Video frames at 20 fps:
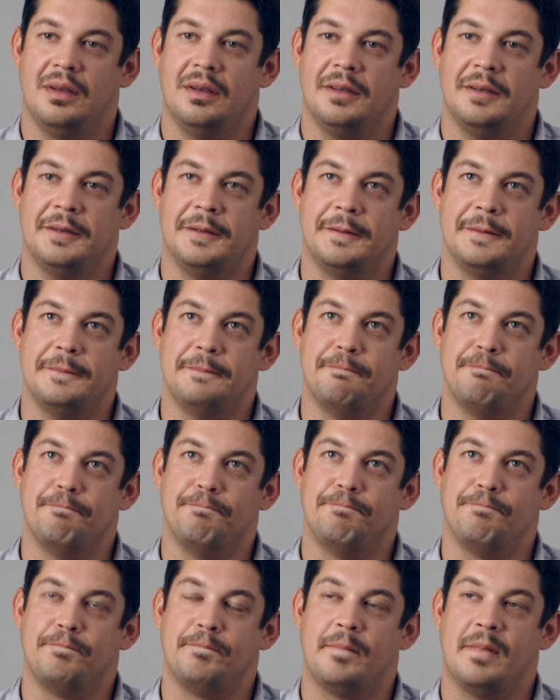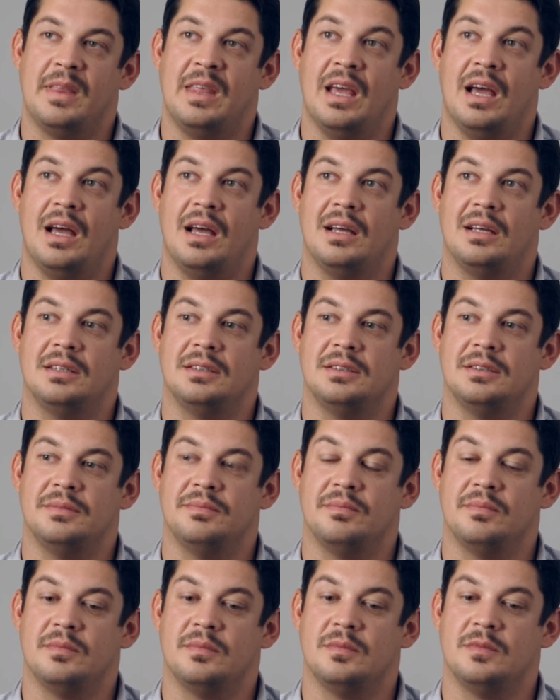Эм, я
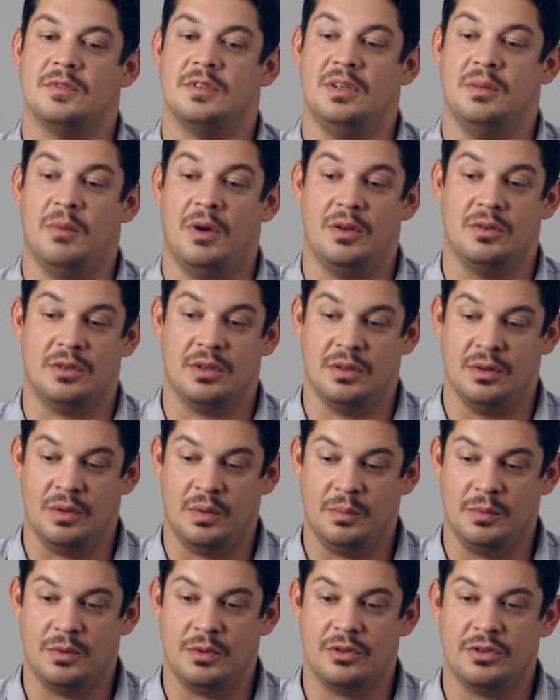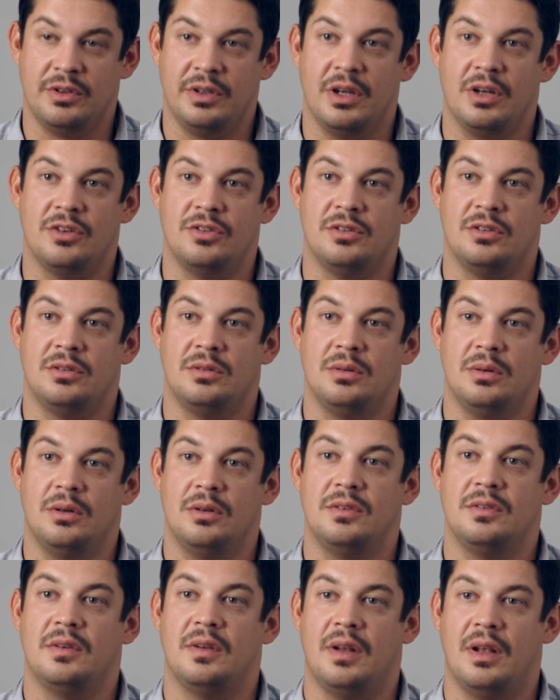занимаюсь кином тоже, я
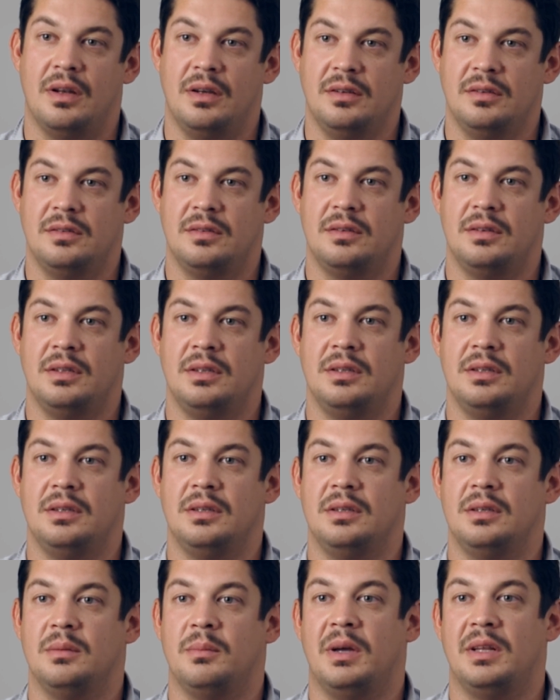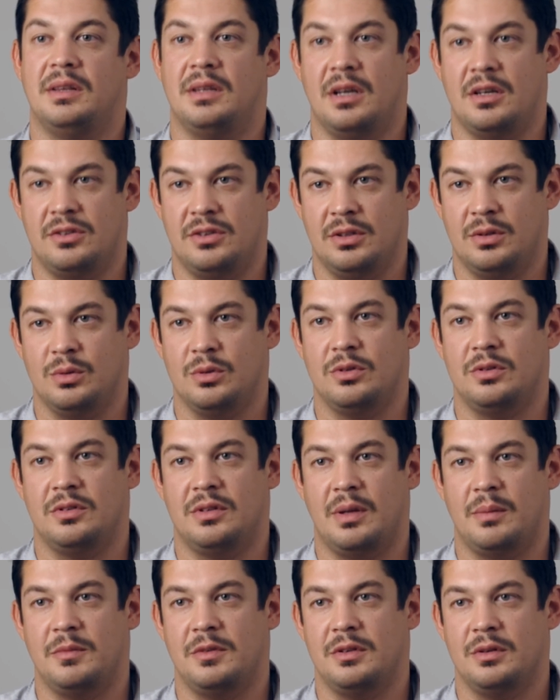режиссер, сценарист и монтаж я тоже
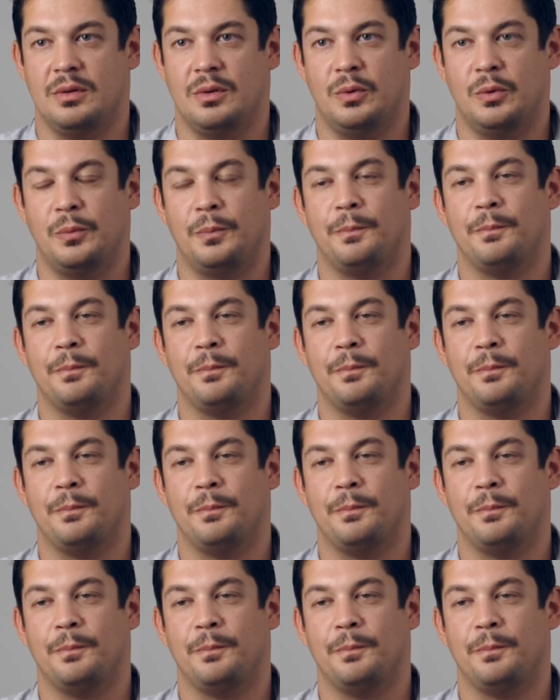сам делаю.